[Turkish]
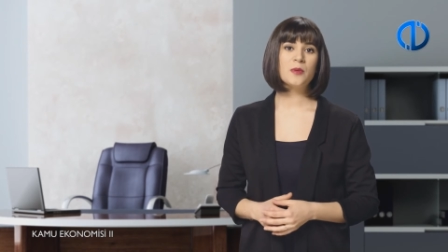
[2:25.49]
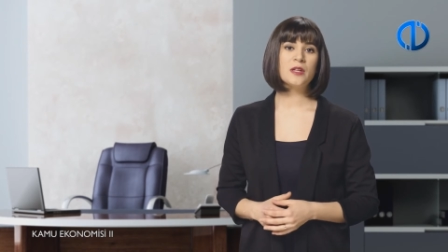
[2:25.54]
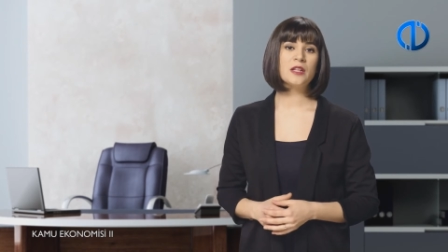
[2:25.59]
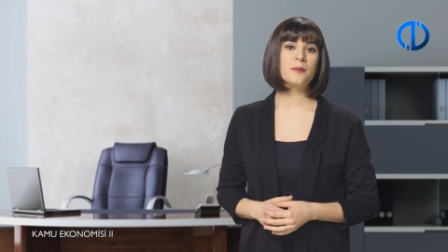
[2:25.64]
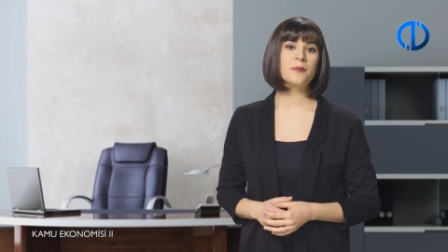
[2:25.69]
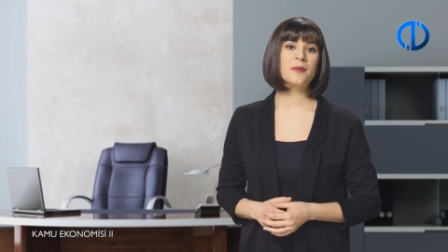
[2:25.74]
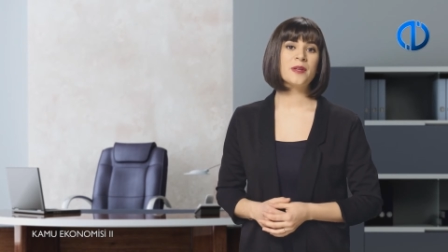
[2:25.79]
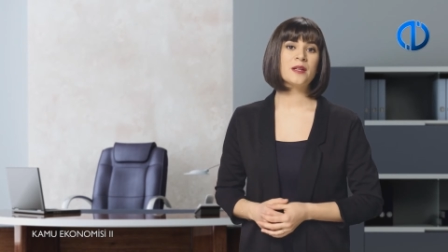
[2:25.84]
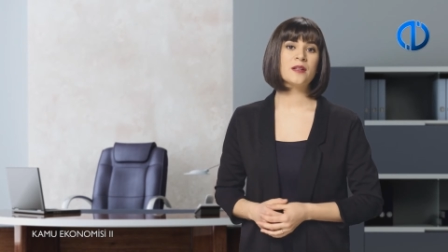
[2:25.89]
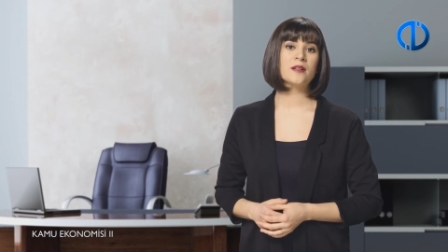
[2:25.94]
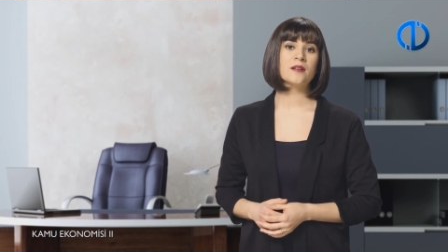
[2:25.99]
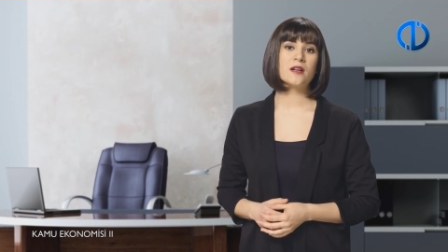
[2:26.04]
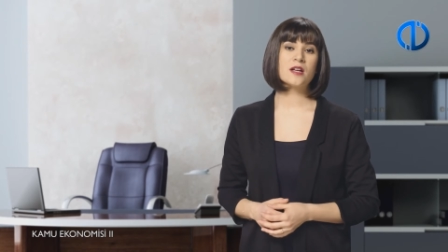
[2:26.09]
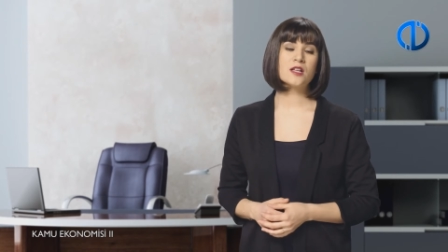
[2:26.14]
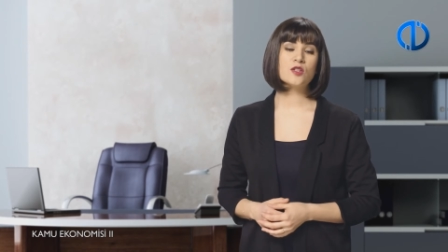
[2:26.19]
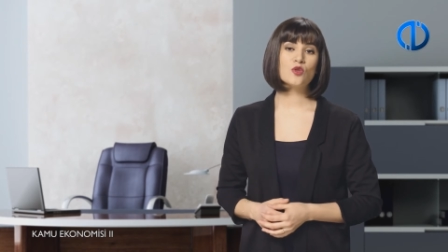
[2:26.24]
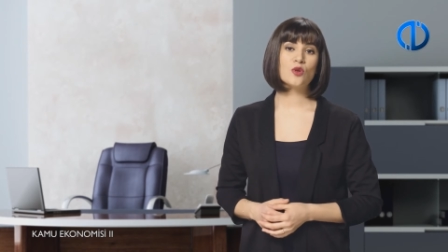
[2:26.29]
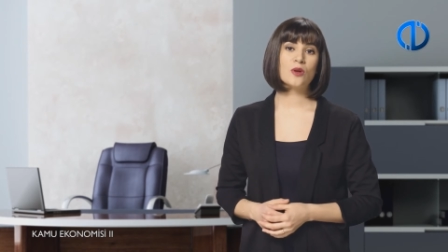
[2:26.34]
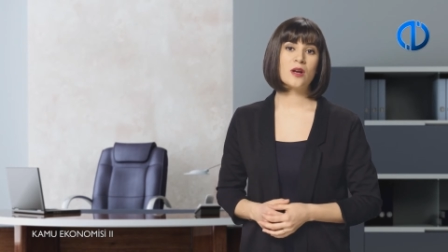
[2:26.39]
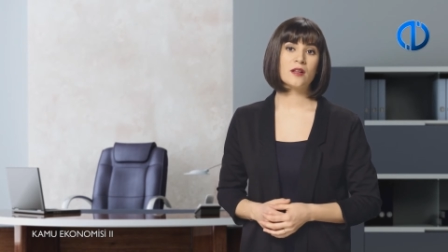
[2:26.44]
birimlerin
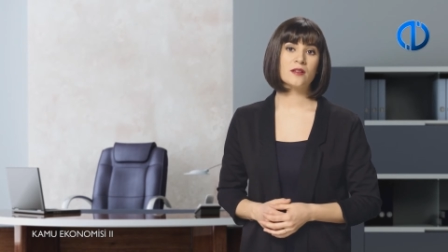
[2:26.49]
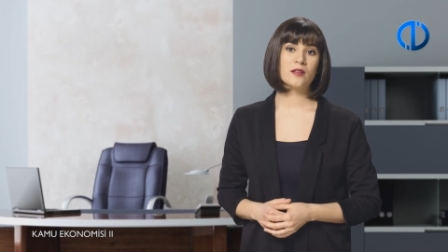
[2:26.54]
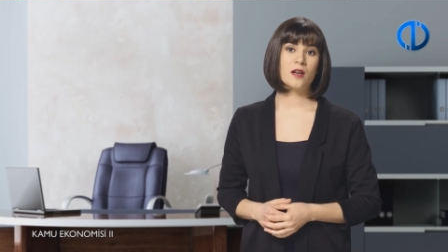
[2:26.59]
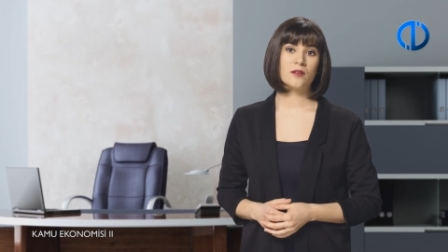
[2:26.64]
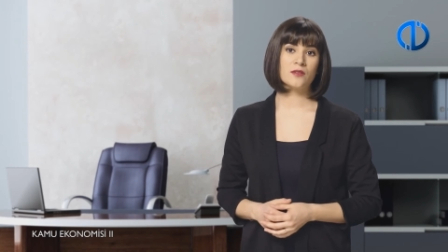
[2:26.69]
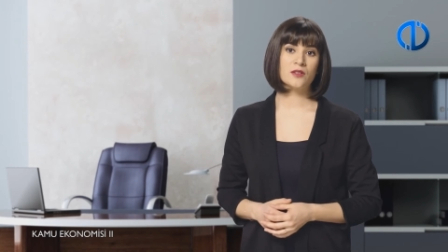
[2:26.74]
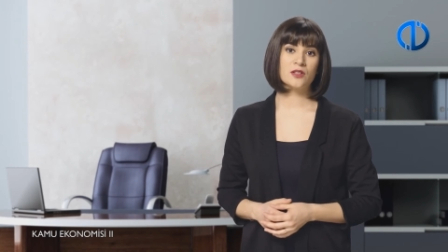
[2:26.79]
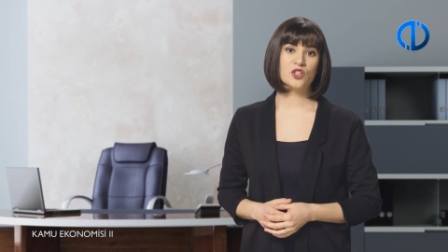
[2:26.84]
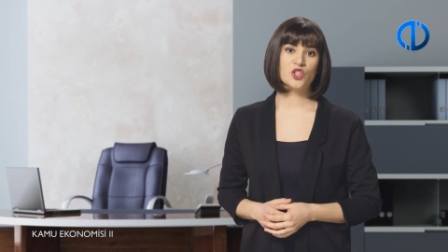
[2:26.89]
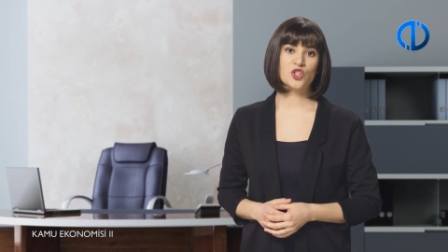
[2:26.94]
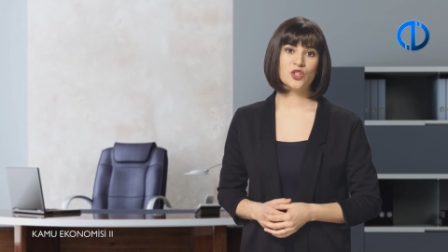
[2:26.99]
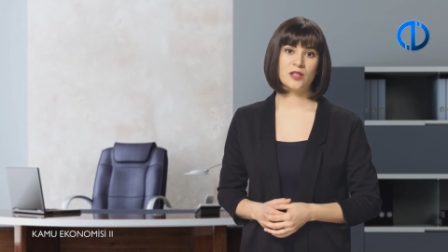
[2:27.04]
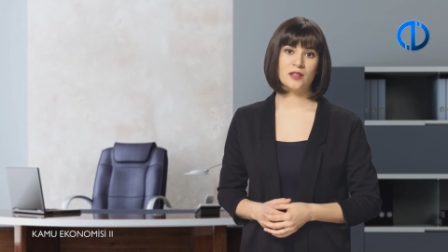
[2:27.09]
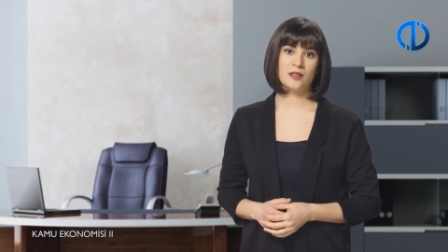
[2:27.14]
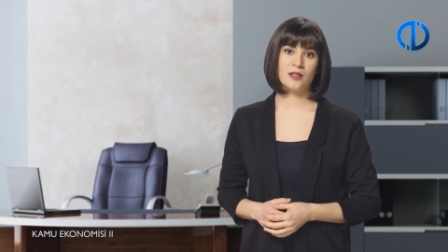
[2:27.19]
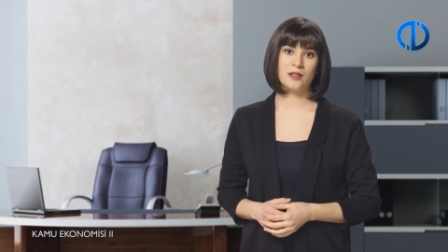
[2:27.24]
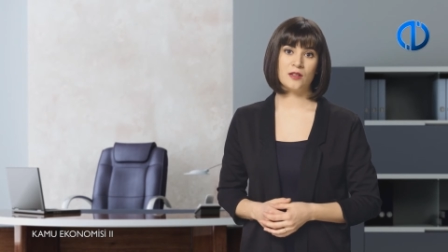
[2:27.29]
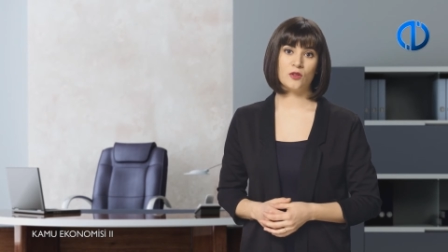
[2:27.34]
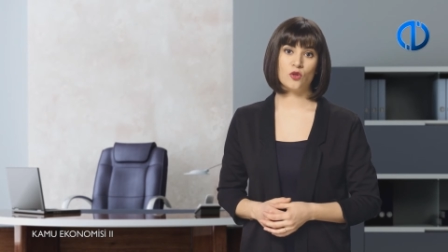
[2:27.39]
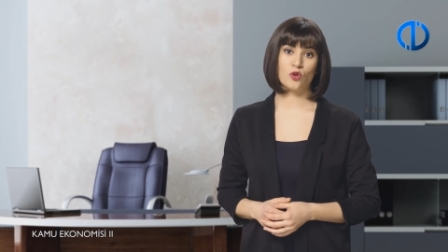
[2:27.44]
rasyonel davranışı
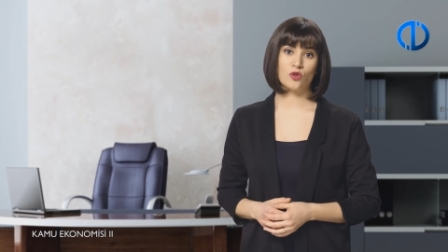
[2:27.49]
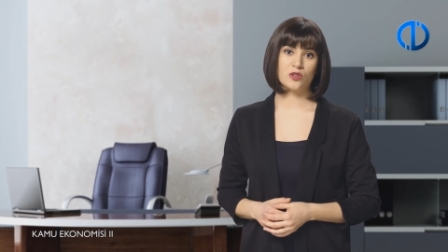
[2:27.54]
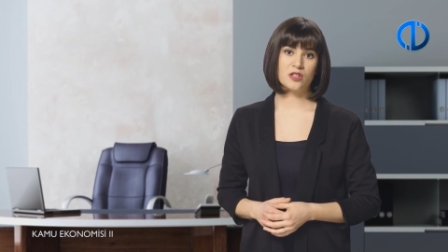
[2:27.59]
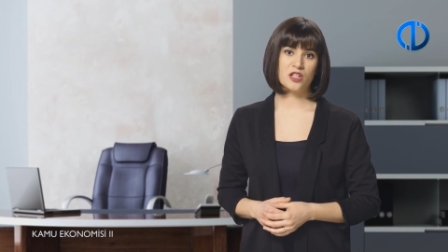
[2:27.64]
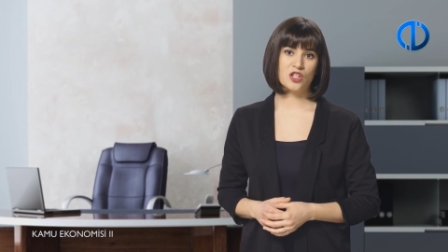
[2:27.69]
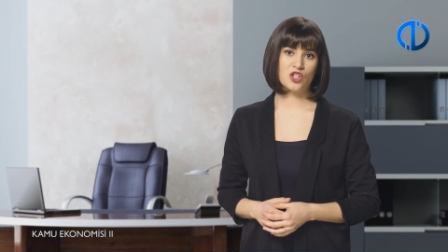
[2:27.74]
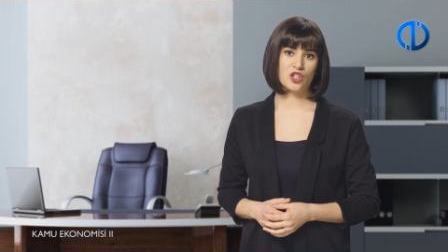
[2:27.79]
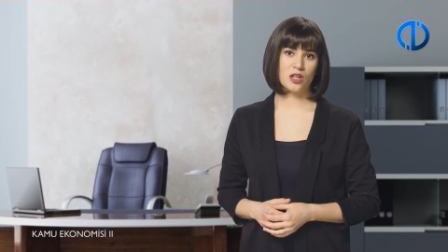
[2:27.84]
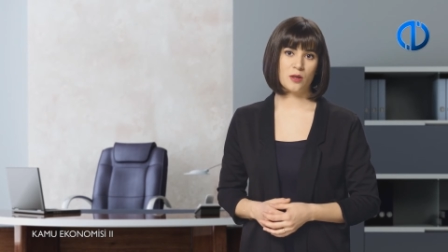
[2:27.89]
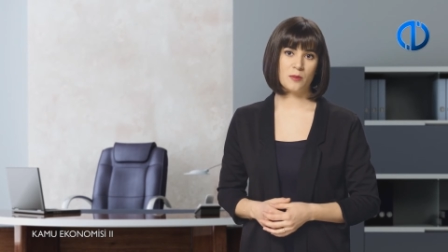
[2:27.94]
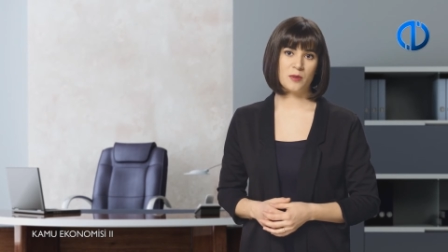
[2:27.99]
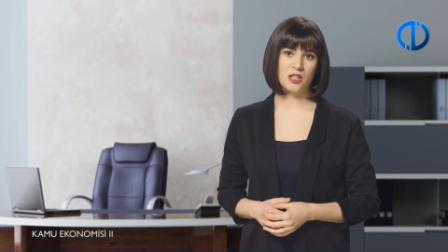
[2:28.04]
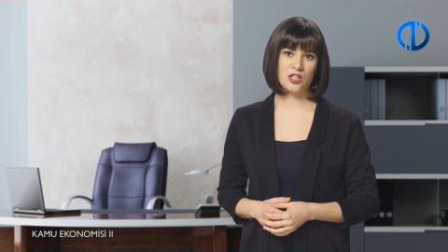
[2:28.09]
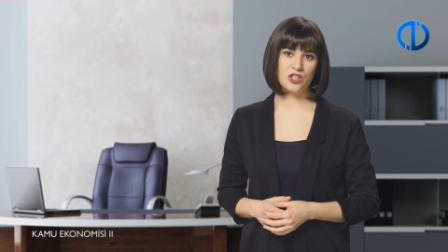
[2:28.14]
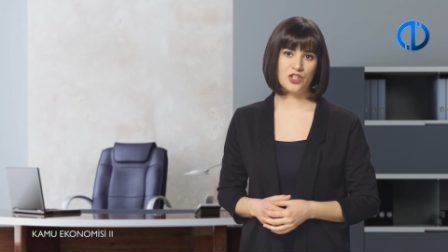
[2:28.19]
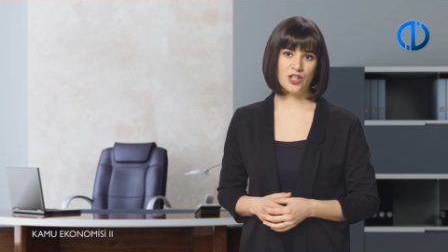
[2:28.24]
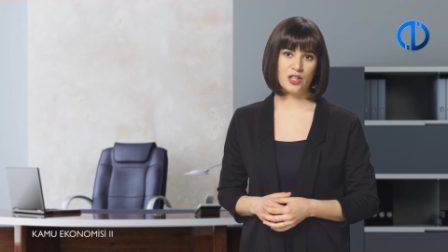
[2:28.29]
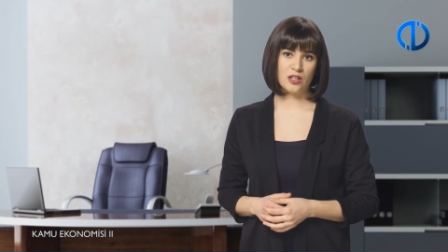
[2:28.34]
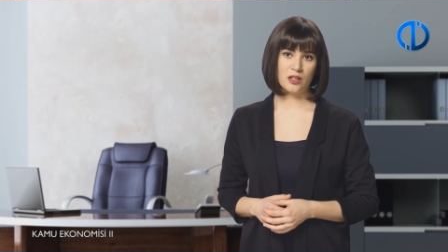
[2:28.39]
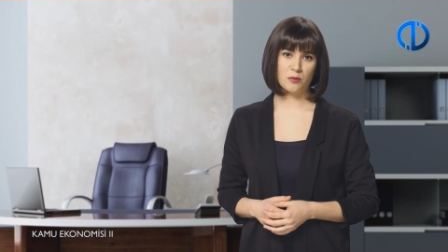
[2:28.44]
nedeniyle ortaya
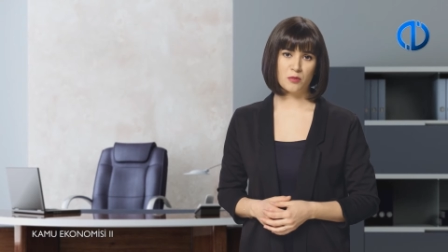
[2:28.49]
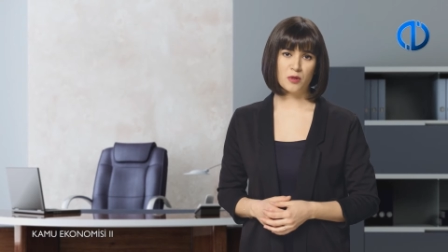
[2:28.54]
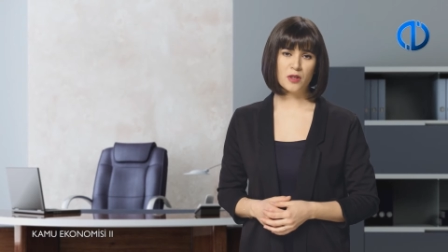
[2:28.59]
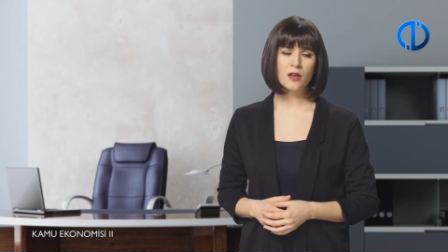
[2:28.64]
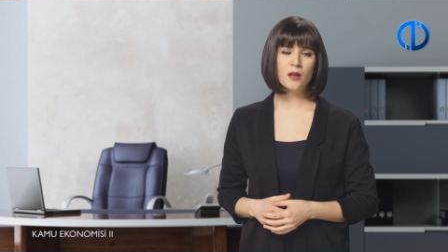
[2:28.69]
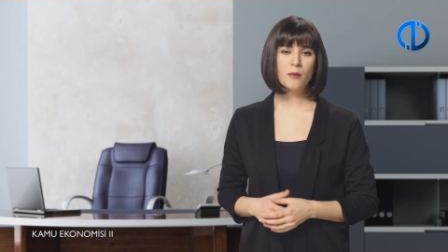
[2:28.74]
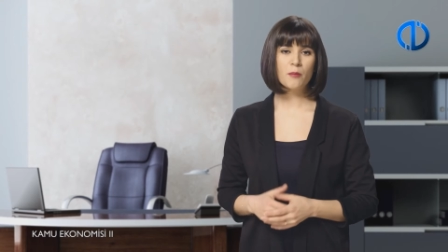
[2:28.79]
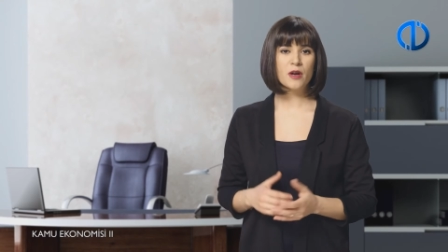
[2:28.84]
çıkabileceği gibi